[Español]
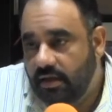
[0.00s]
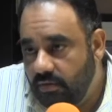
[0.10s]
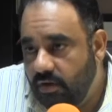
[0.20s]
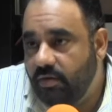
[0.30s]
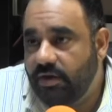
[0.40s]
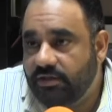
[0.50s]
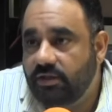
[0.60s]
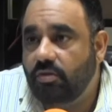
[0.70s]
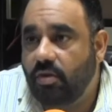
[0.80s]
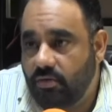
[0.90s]
y bueno, ahí se
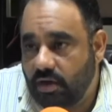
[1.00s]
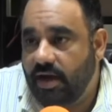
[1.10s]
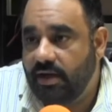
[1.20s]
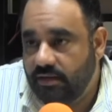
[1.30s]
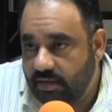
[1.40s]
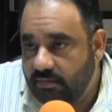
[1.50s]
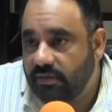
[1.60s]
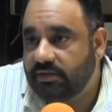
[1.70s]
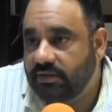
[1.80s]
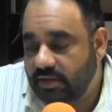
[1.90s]
tocarán
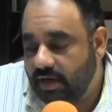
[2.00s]
temas eh,